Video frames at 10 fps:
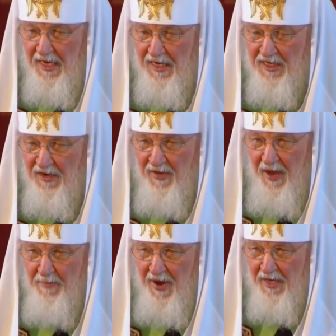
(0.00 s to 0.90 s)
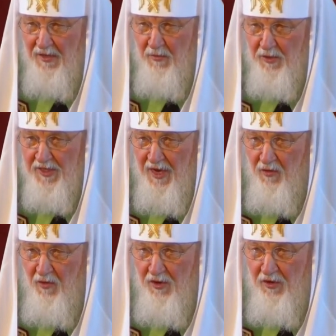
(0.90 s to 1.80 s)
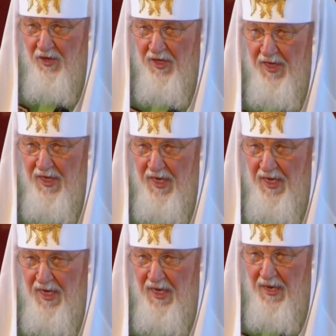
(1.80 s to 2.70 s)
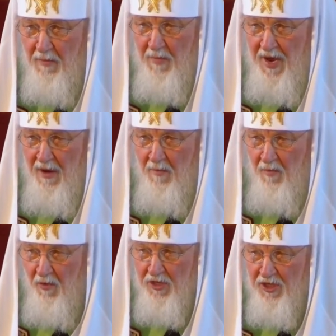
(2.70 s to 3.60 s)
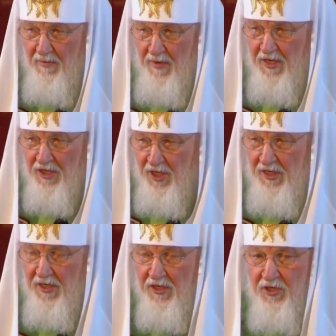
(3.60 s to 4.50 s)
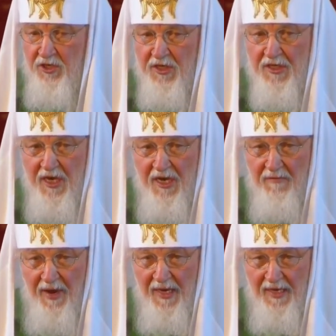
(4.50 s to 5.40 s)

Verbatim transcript: Живя по этому закону, мы можем жить счастливо.